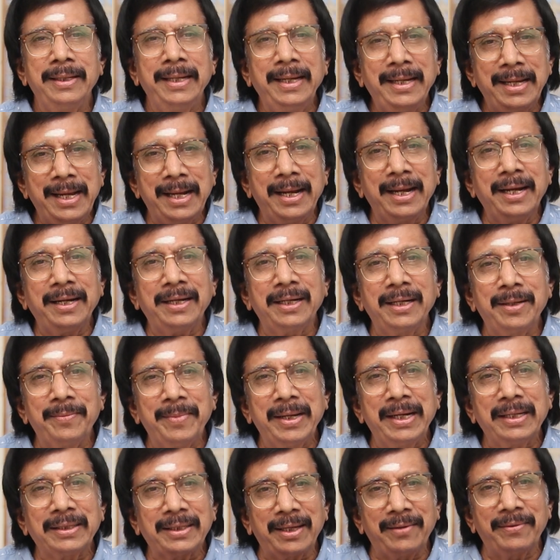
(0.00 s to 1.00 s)
நீங்கள் கேட்டிருக்க
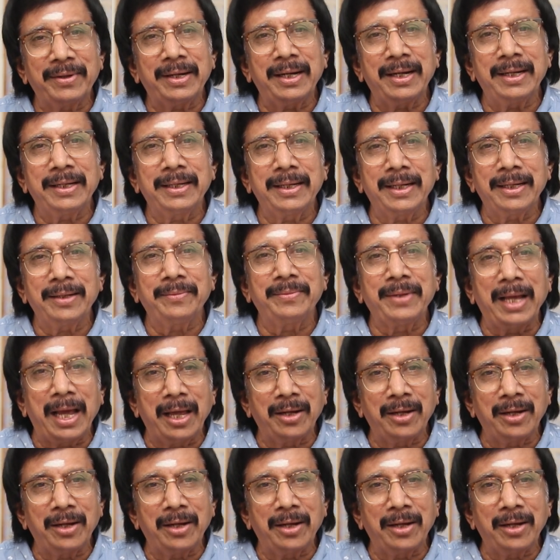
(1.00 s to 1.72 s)
மாதிரி தவறான எண்ணம்